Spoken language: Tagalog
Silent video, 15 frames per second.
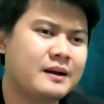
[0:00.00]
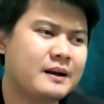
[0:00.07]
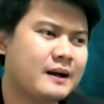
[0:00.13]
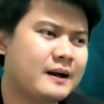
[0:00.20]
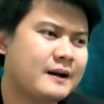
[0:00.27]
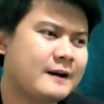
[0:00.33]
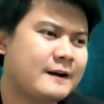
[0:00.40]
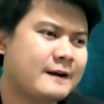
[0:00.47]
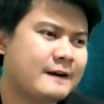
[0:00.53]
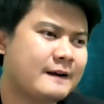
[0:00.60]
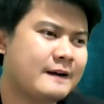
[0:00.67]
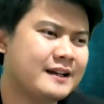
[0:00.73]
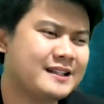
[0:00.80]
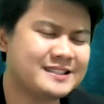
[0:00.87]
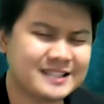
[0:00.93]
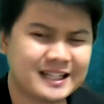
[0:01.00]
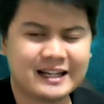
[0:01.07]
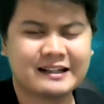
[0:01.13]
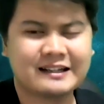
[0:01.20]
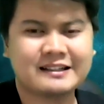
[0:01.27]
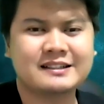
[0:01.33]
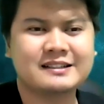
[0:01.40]
uh,
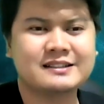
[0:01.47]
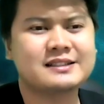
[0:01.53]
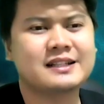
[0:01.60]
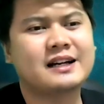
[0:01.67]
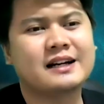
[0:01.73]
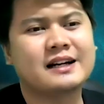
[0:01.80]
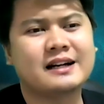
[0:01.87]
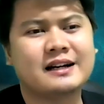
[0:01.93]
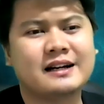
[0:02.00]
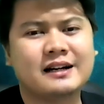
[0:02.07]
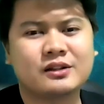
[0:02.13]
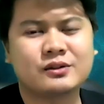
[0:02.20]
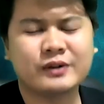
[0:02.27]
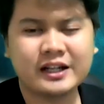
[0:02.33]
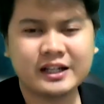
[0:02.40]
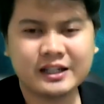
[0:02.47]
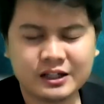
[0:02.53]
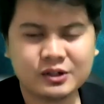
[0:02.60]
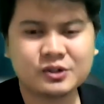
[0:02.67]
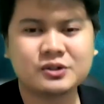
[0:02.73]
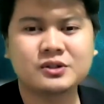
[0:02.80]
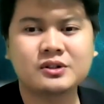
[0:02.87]
isa sa training
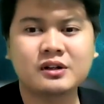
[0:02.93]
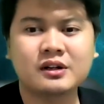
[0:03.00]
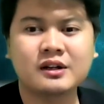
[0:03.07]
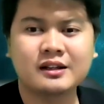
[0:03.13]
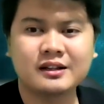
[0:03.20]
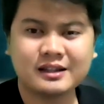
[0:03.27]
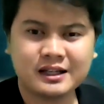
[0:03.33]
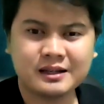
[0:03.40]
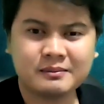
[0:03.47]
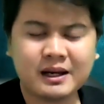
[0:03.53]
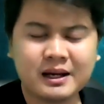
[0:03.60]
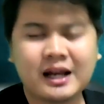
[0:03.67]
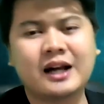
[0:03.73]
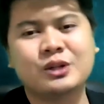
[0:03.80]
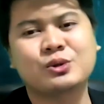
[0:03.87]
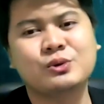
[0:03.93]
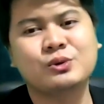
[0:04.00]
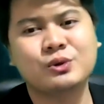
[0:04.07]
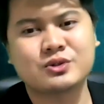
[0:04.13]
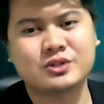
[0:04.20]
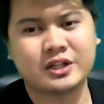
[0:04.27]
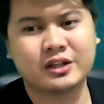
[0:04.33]
ko na
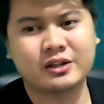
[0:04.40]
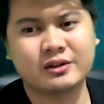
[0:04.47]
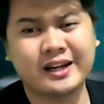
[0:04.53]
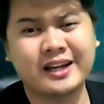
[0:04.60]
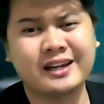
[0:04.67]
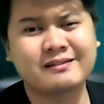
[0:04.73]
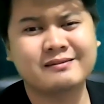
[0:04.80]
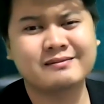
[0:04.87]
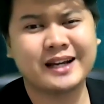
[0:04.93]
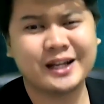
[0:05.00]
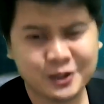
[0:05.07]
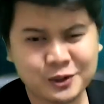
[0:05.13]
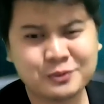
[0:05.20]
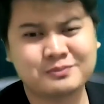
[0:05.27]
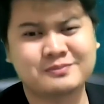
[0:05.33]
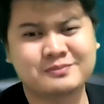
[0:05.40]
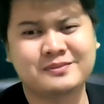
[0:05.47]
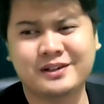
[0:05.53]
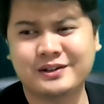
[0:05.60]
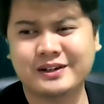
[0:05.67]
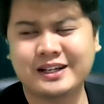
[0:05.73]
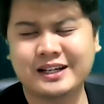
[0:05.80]
makakatulong sa inyo. And I hope,
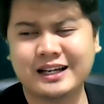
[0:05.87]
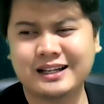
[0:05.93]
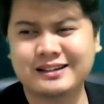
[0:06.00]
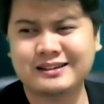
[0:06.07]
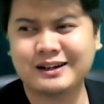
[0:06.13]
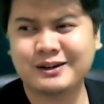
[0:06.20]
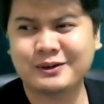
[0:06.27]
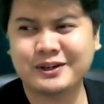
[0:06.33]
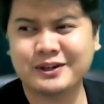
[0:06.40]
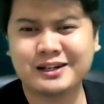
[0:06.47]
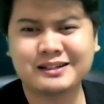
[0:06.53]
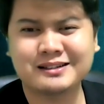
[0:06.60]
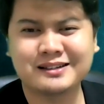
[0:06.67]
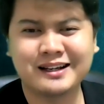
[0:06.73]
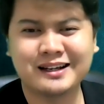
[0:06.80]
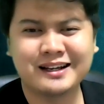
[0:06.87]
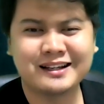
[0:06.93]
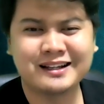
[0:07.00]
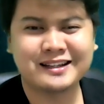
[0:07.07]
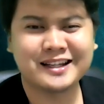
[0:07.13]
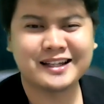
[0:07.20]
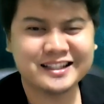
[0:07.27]
okay, at ako yung nag,
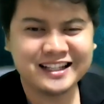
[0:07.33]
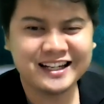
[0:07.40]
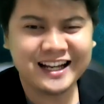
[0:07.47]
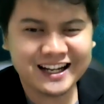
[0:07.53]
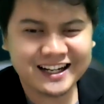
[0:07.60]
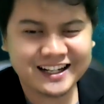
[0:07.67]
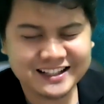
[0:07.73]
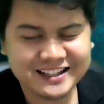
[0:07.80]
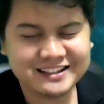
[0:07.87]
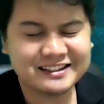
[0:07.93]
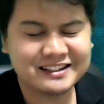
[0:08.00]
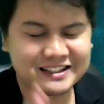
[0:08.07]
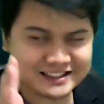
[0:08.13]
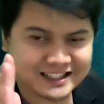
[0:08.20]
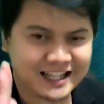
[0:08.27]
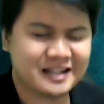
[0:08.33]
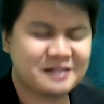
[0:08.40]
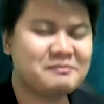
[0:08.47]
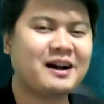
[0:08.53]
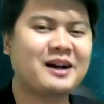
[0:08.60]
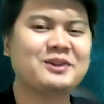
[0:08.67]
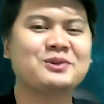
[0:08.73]
nananalangin na sana
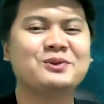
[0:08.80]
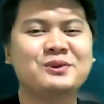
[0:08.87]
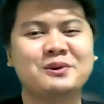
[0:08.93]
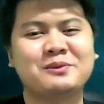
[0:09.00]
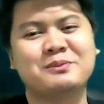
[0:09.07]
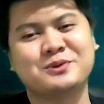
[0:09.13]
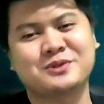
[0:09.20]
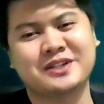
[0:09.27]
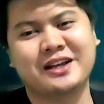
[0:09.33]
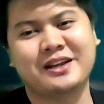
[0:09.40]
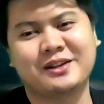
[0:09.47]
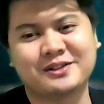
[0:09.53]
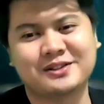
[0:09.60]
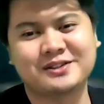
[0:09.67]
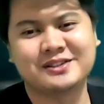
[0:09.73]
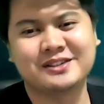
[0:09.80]
makatulong po sa inyo to.